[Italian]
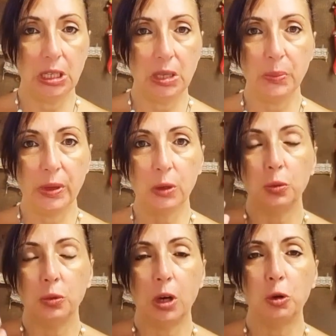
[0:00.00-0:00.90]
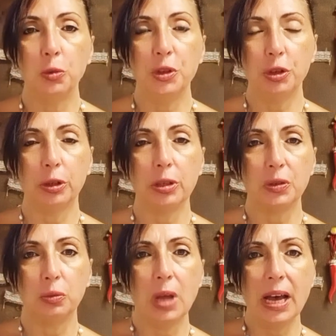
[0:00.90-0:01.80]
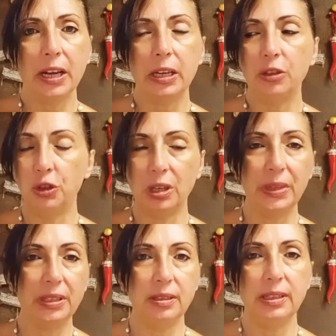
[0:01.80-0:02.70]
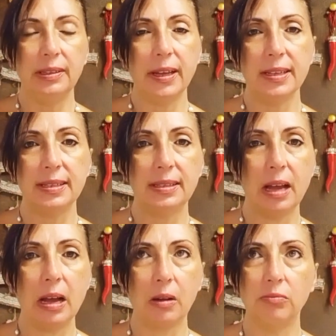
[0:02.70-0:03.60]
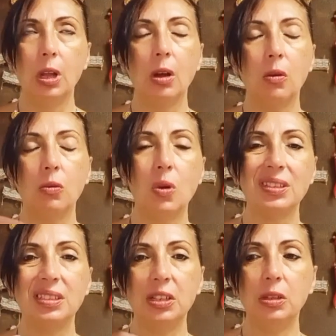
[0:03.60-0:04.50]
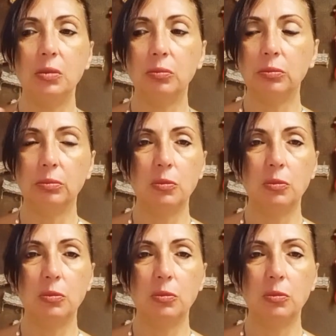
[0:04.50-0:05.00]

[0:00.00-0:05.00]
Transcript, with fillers: di temperatura, ho cominciato a sudare, giramenti di testa, quasi